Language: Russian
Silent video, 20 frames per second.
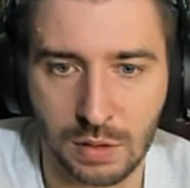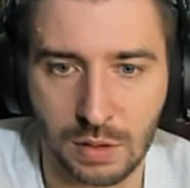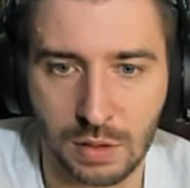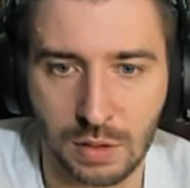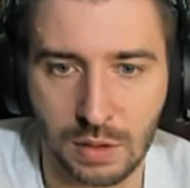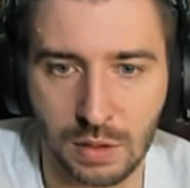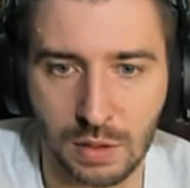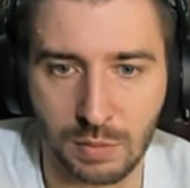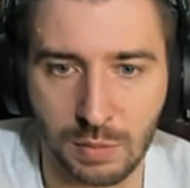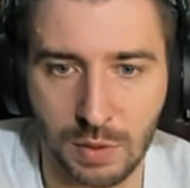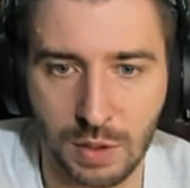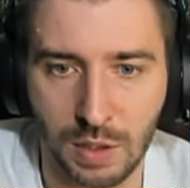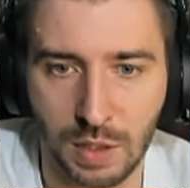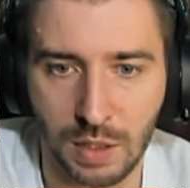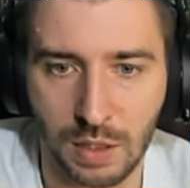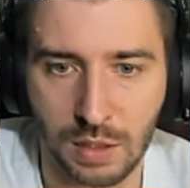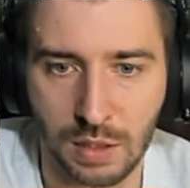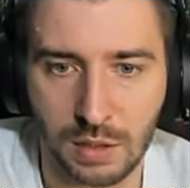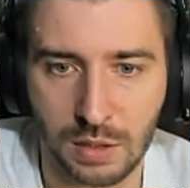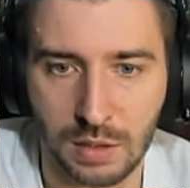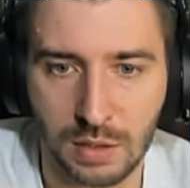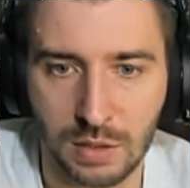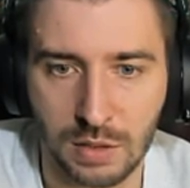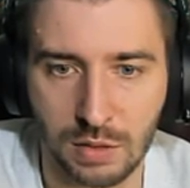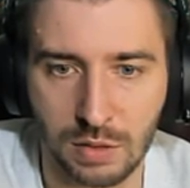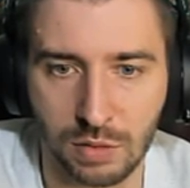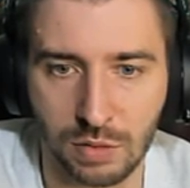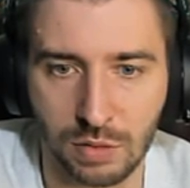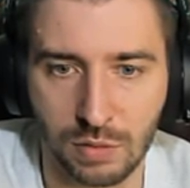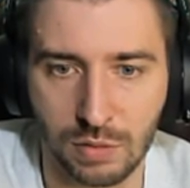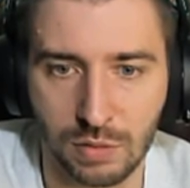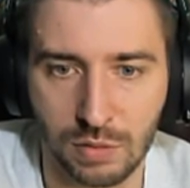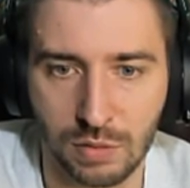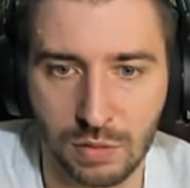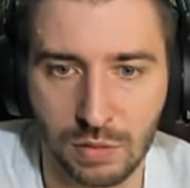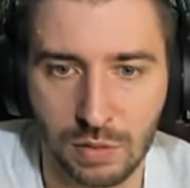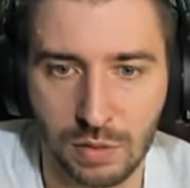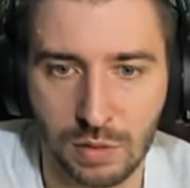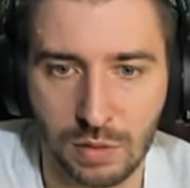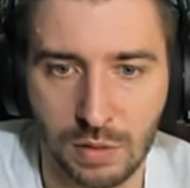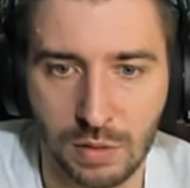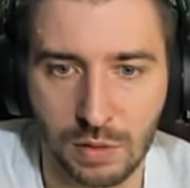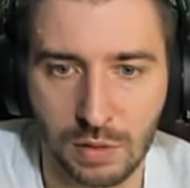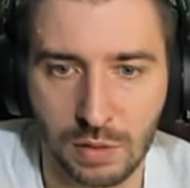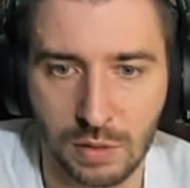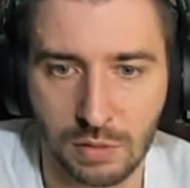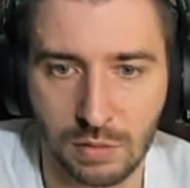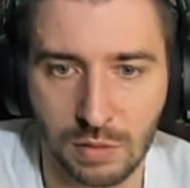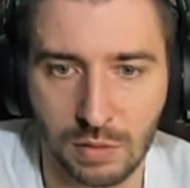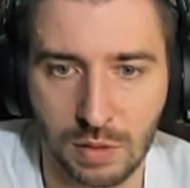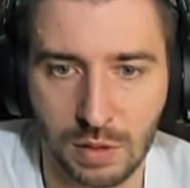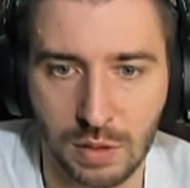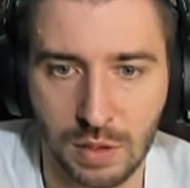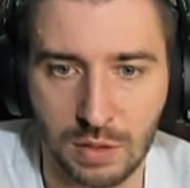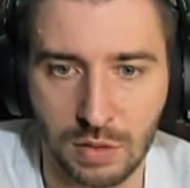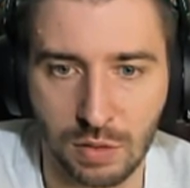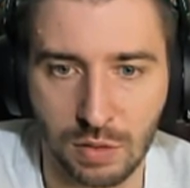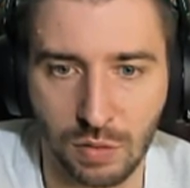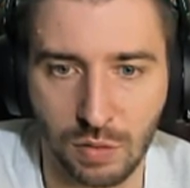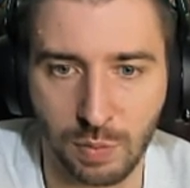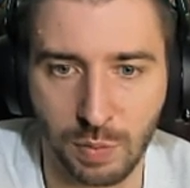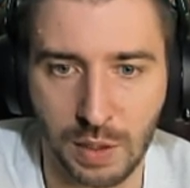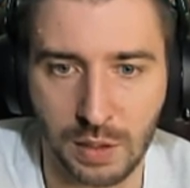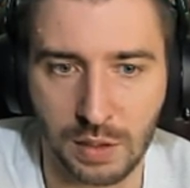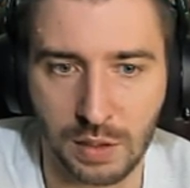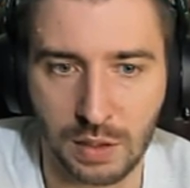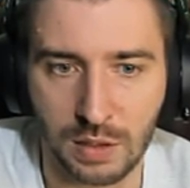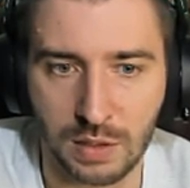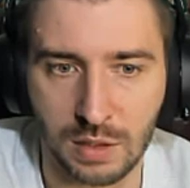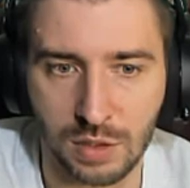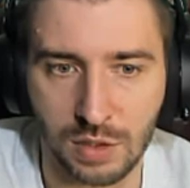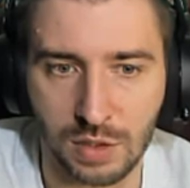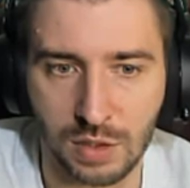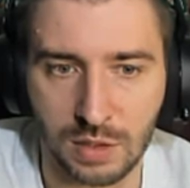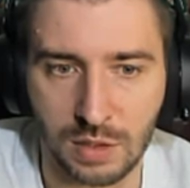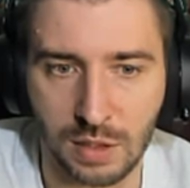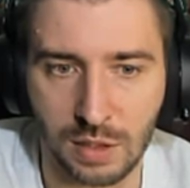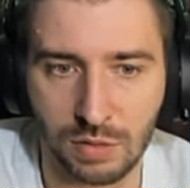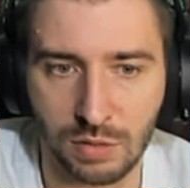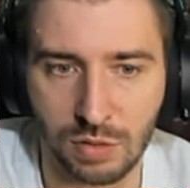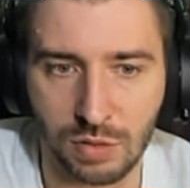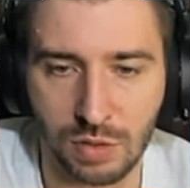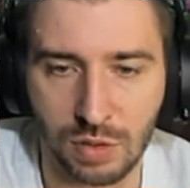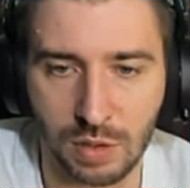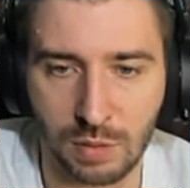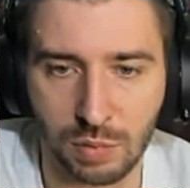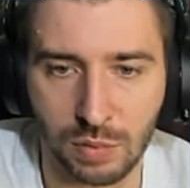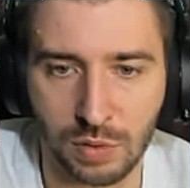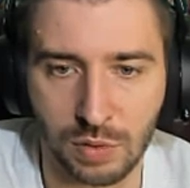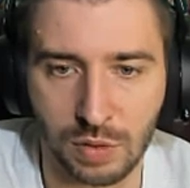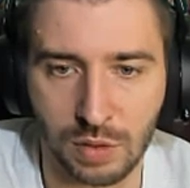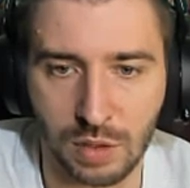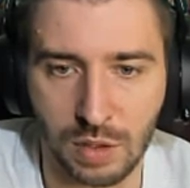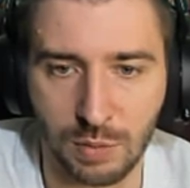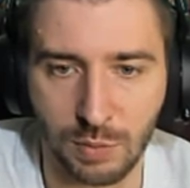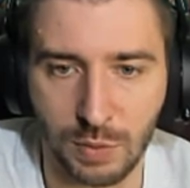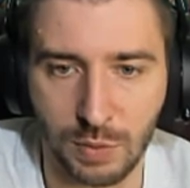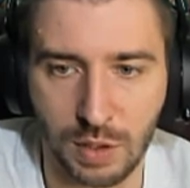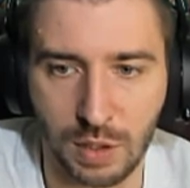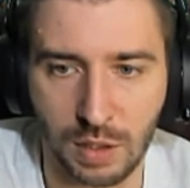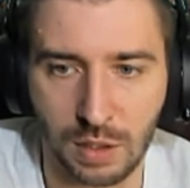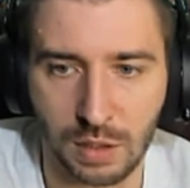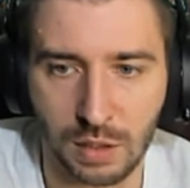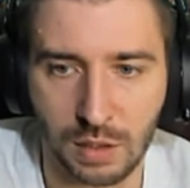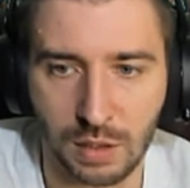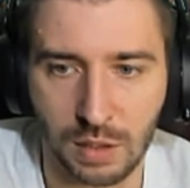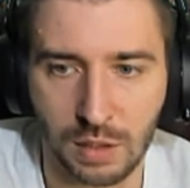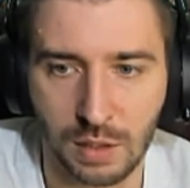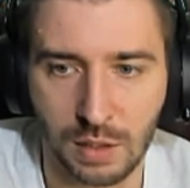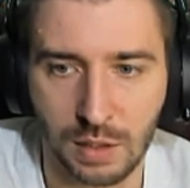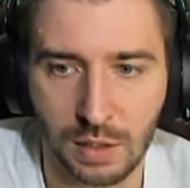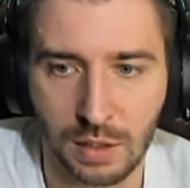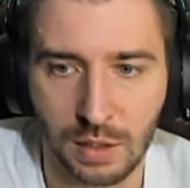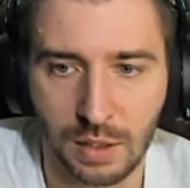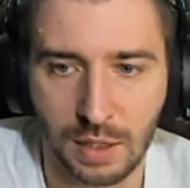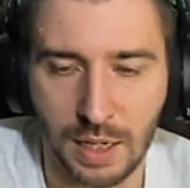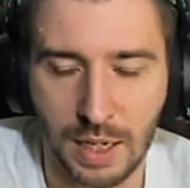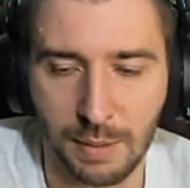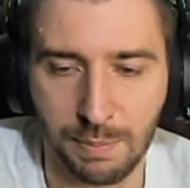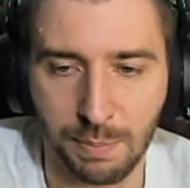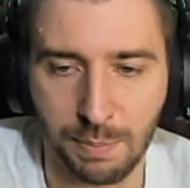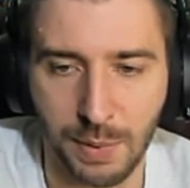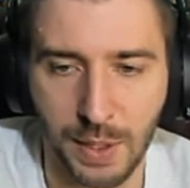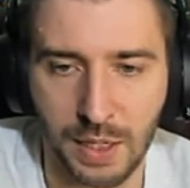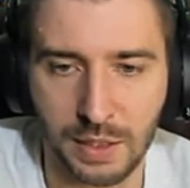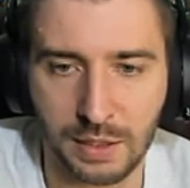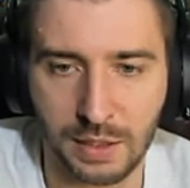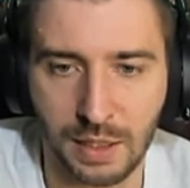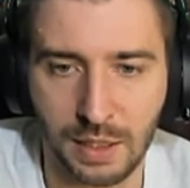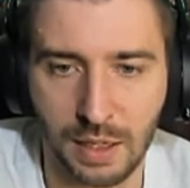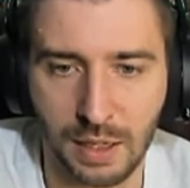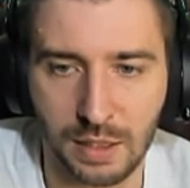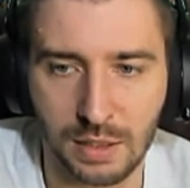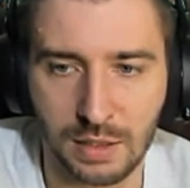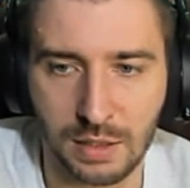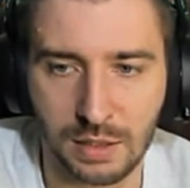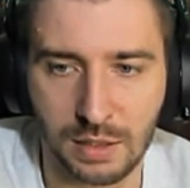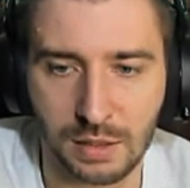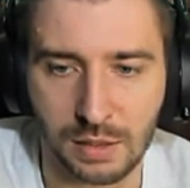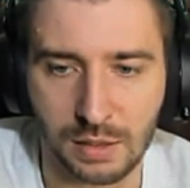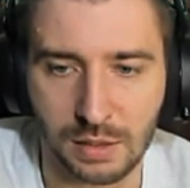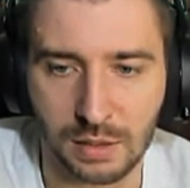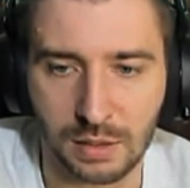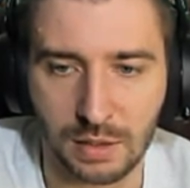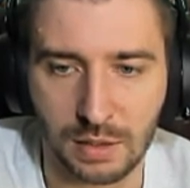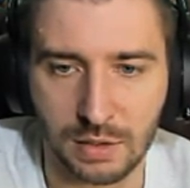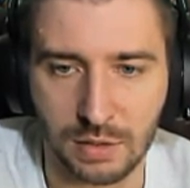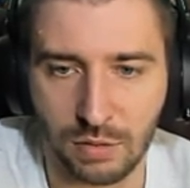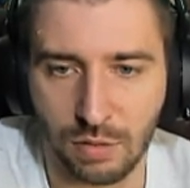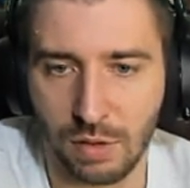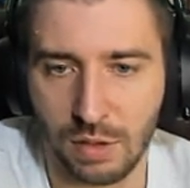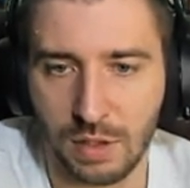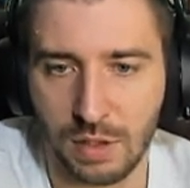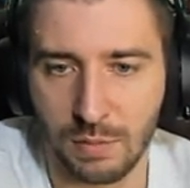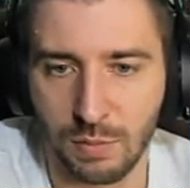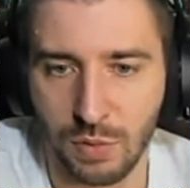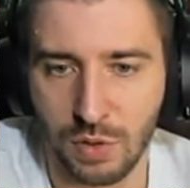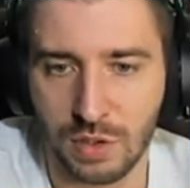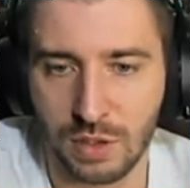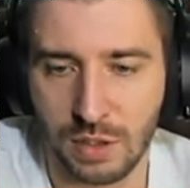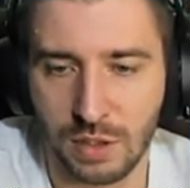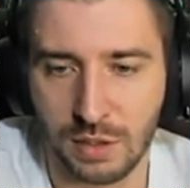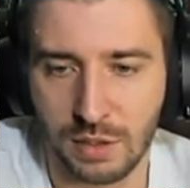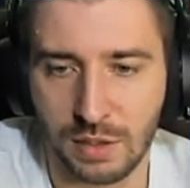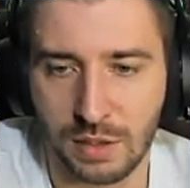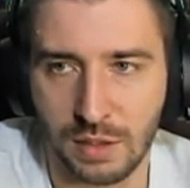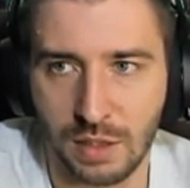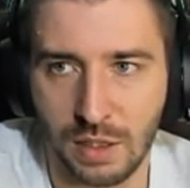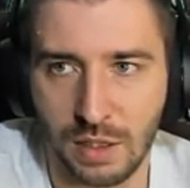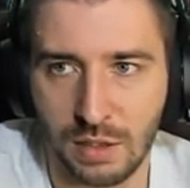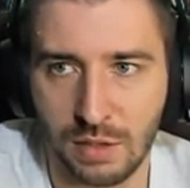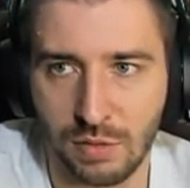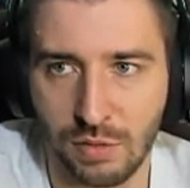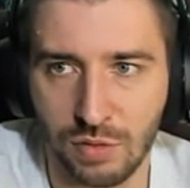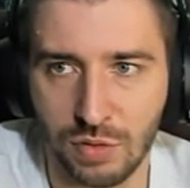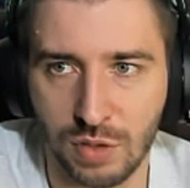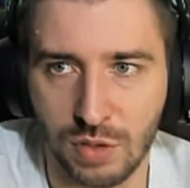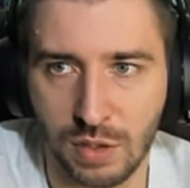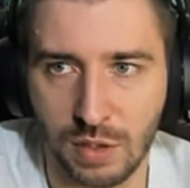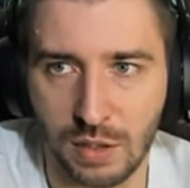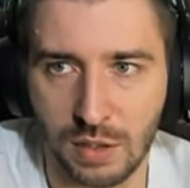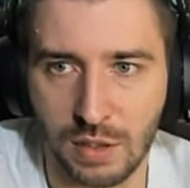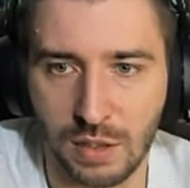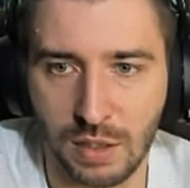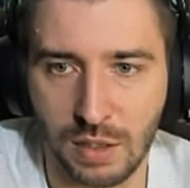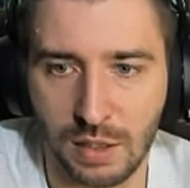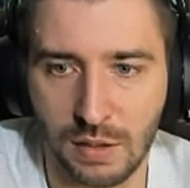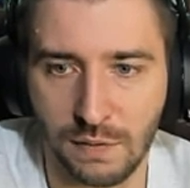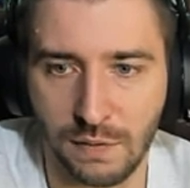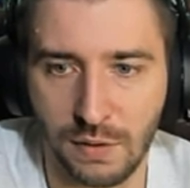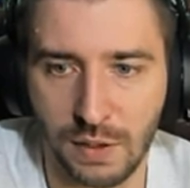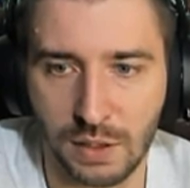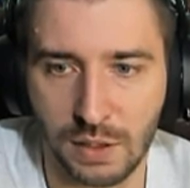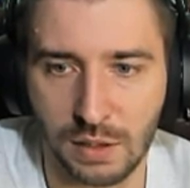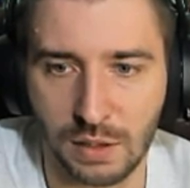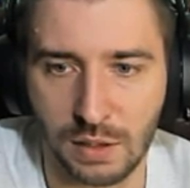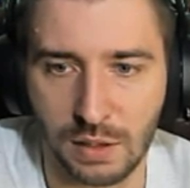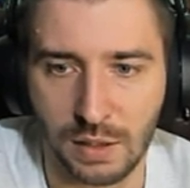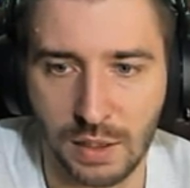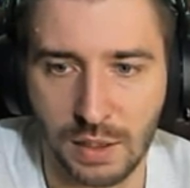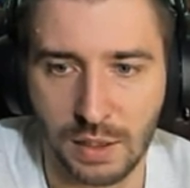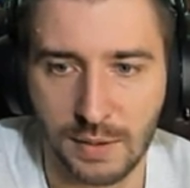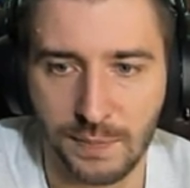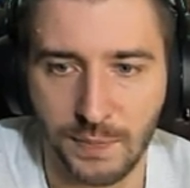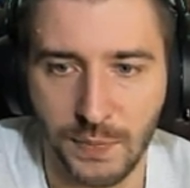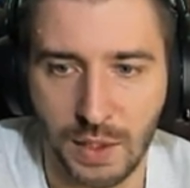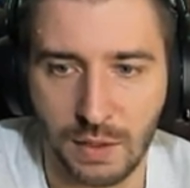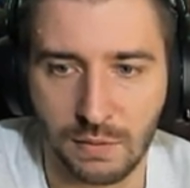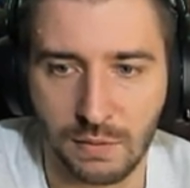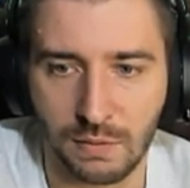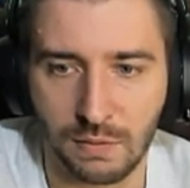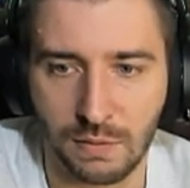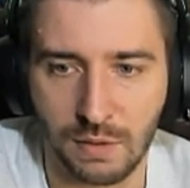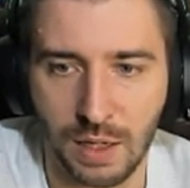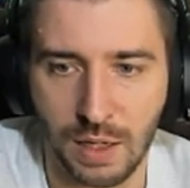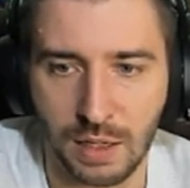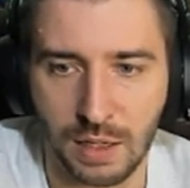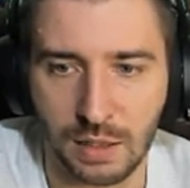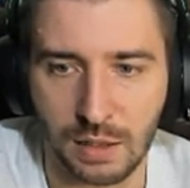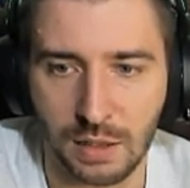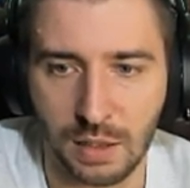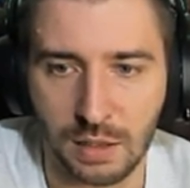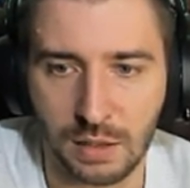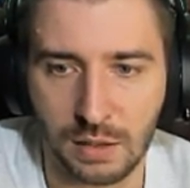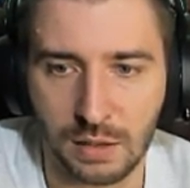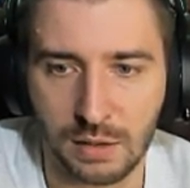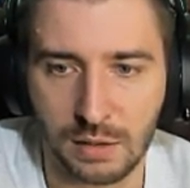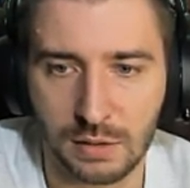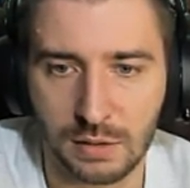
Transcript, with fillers: Химка. Сноу. Ну, когда Сноу падает, значит следующая будет Химка. Опять кенди. Да сколько можно этих кенди уже? Одни конфеты. Варлок.